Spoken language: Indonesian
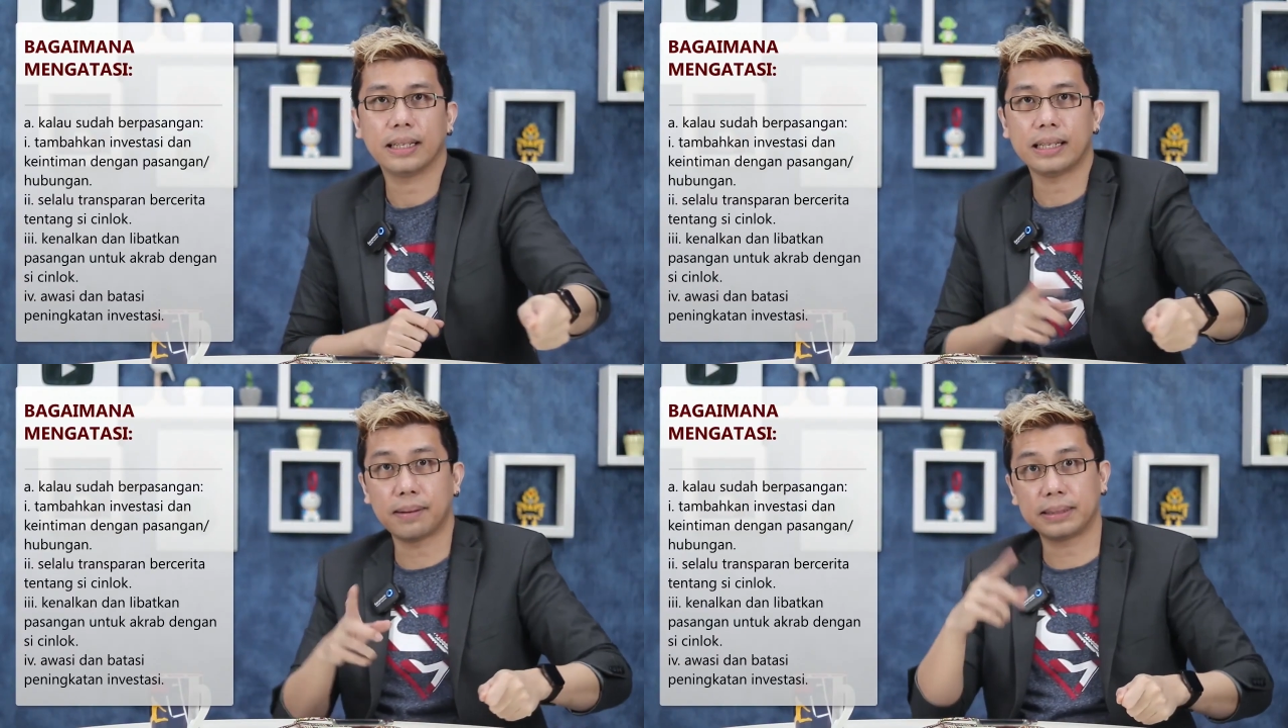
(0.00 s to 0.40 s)

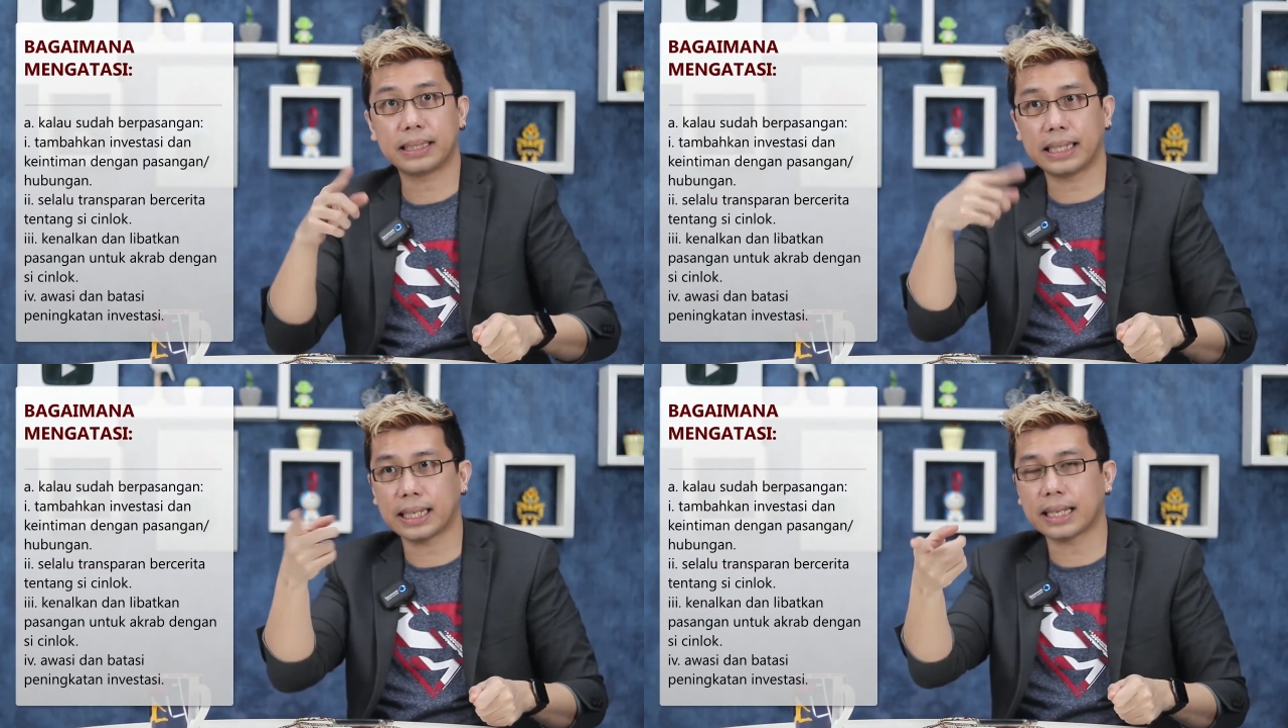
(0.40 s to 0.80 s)
yang
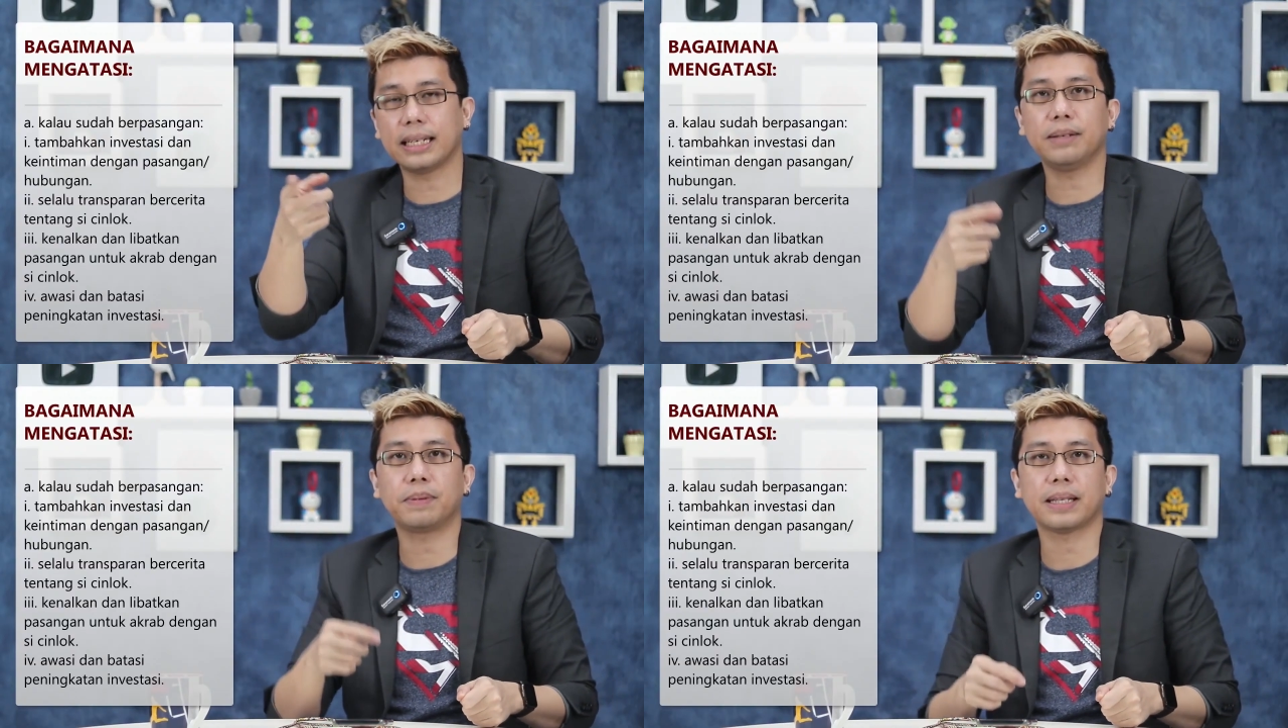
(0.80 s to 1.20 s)
cerita
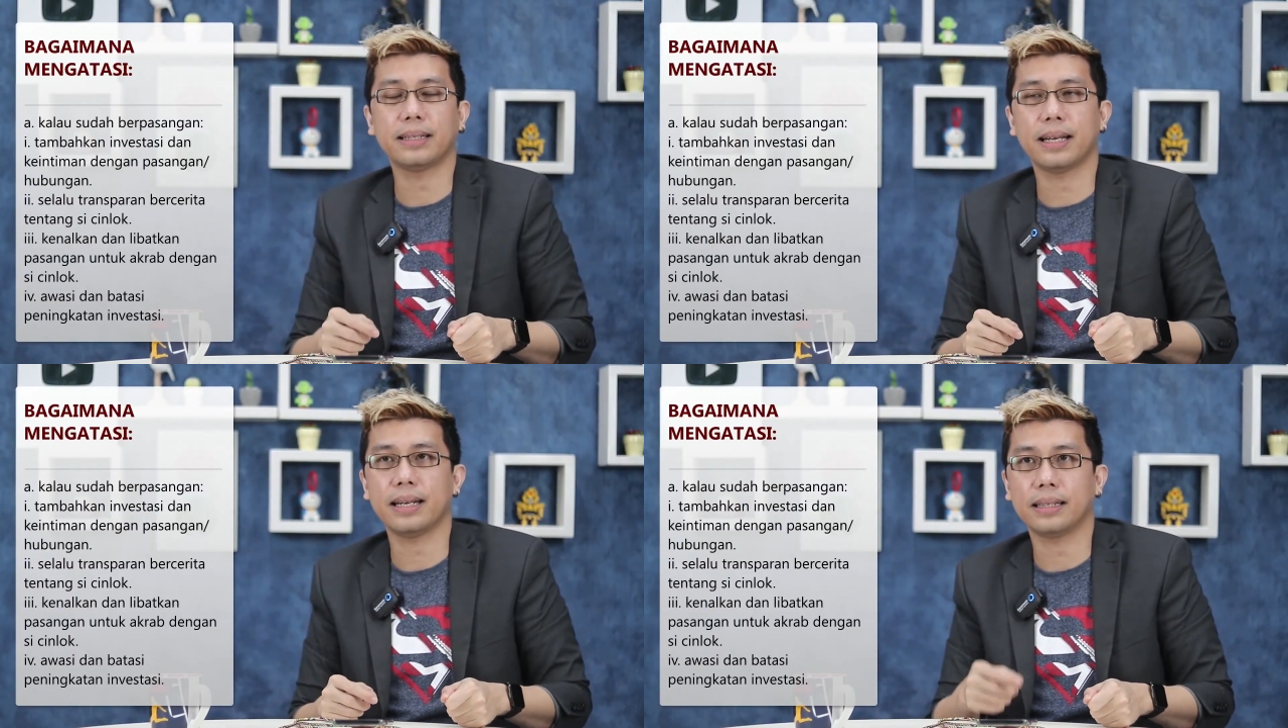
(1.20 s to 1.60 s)
tadi
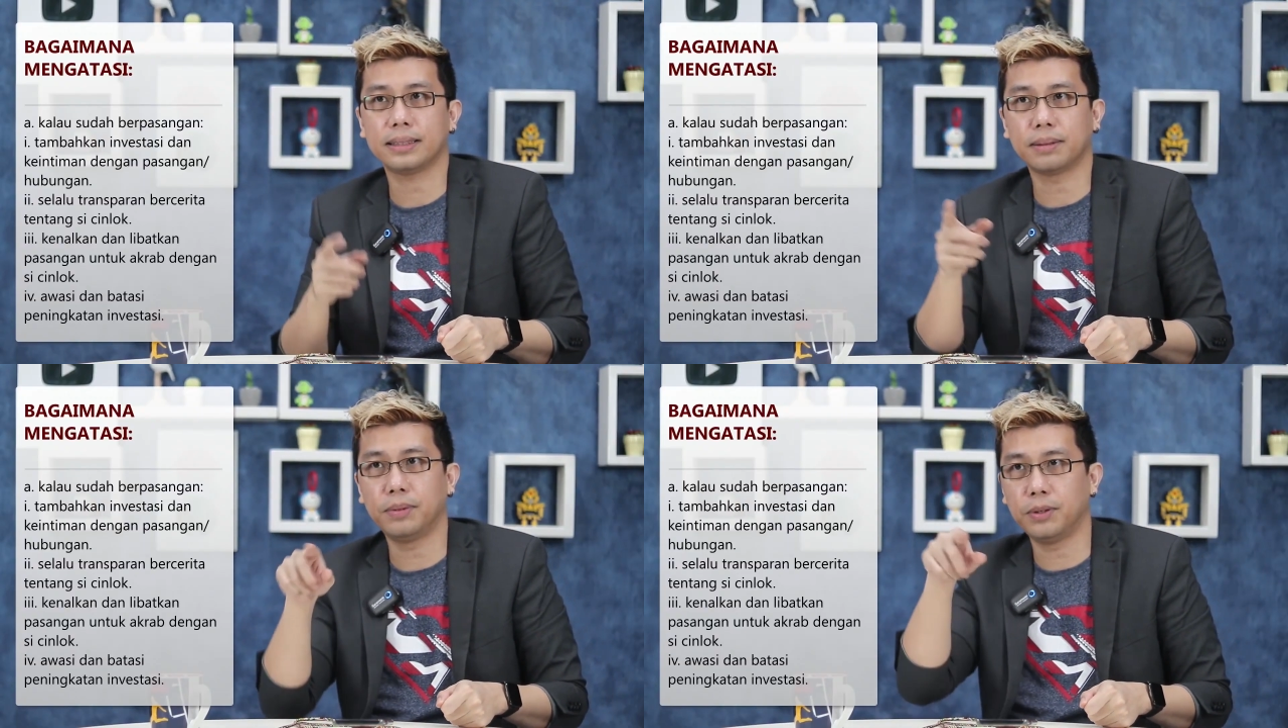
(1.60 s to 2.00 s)
pertanyaan yang
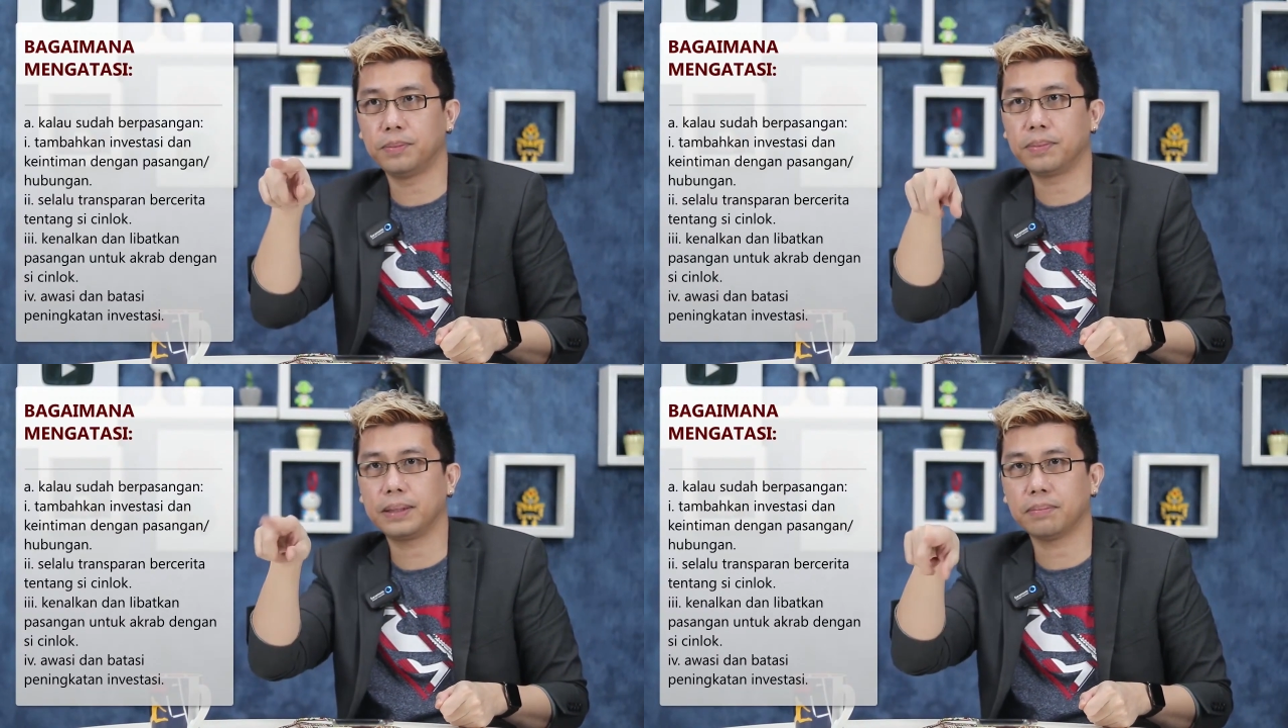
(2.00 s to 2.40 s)

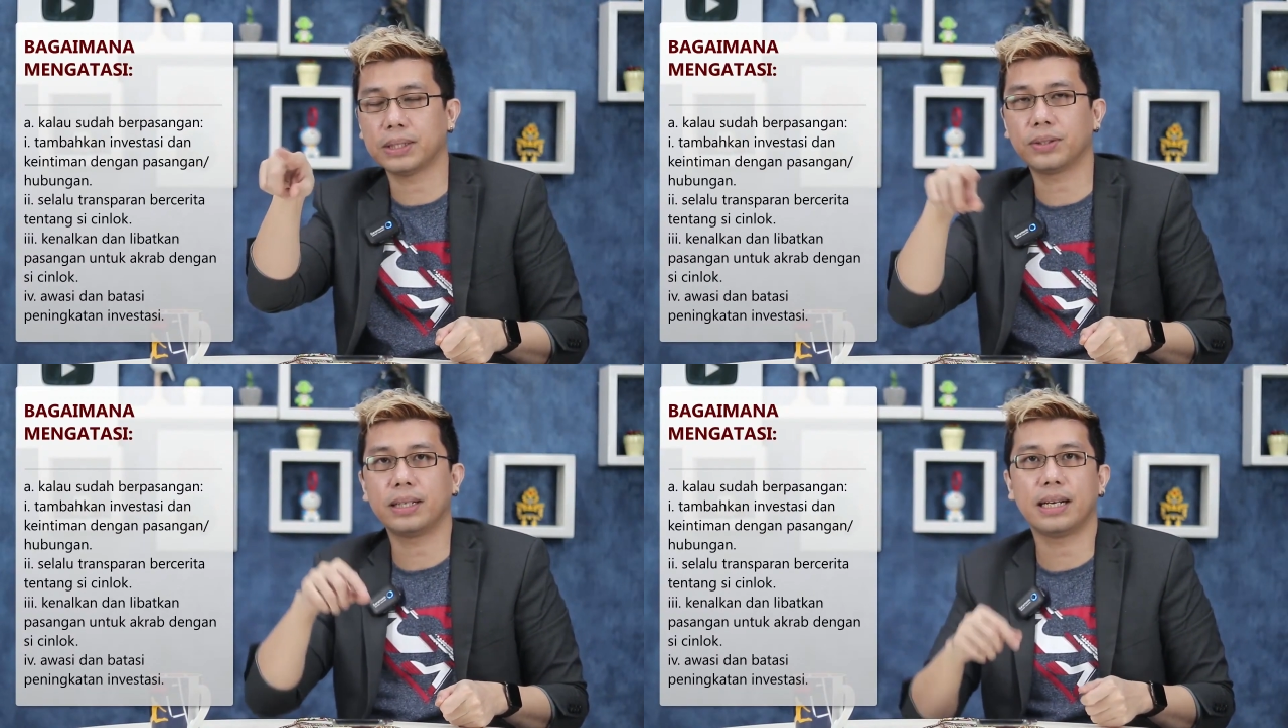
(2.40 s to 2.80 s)
sebelum
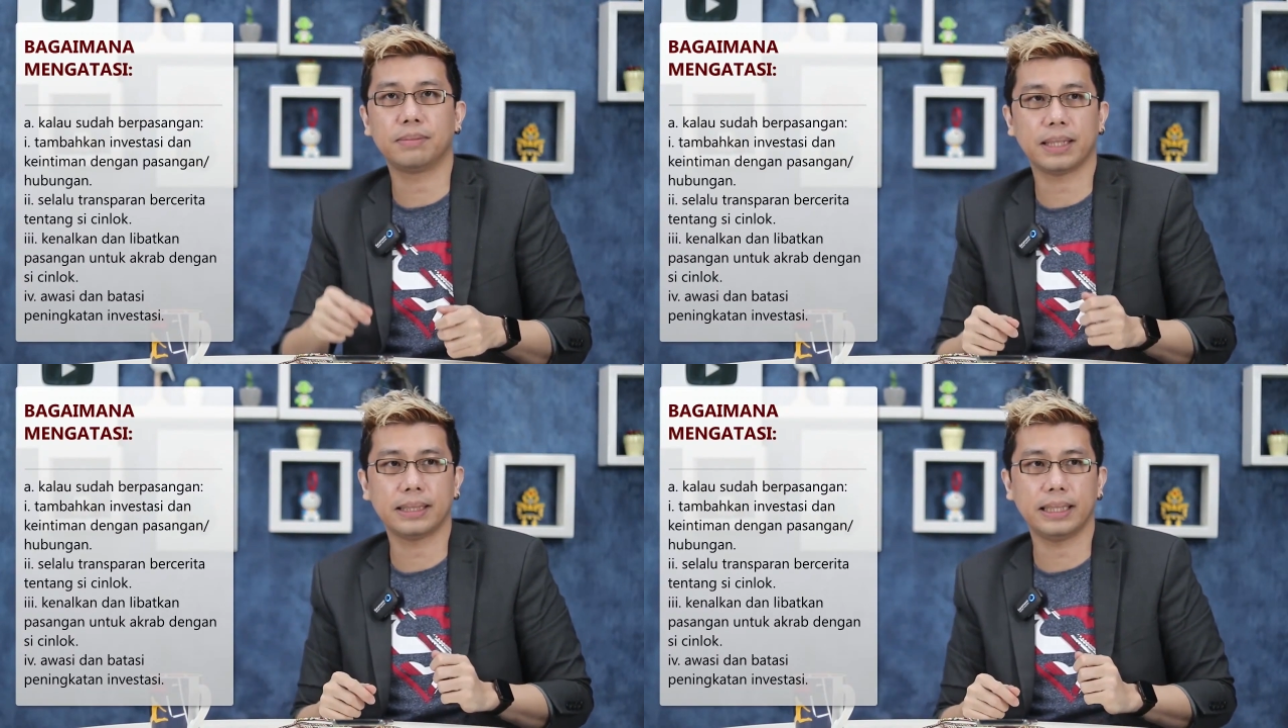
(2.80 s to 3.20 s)
masuk ke
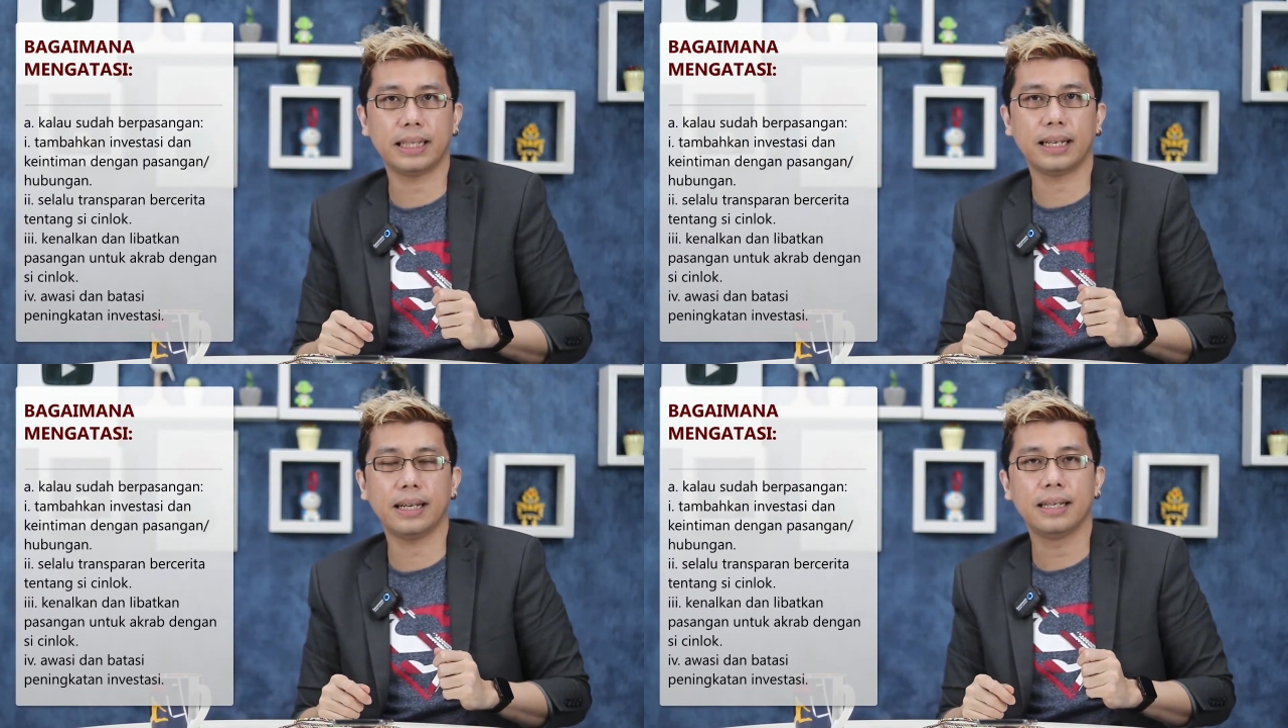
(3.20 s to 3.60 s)
dalam sesi
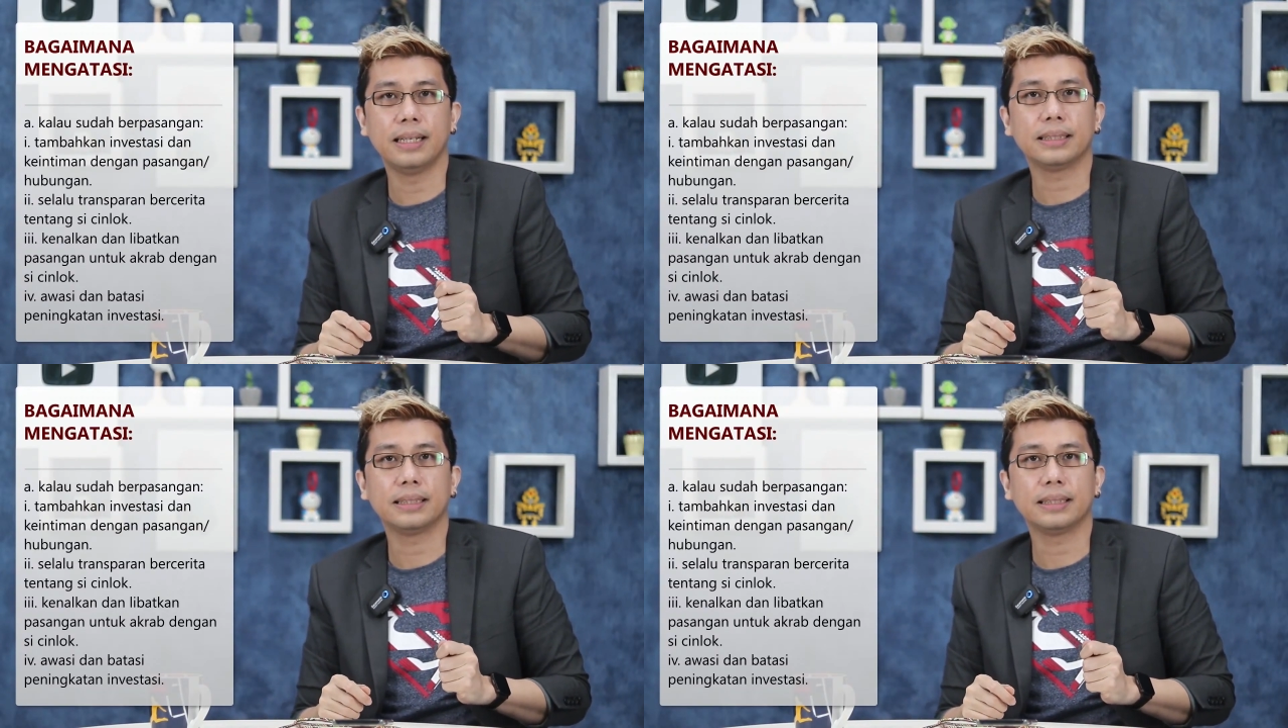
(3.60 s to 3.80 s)
ini adalah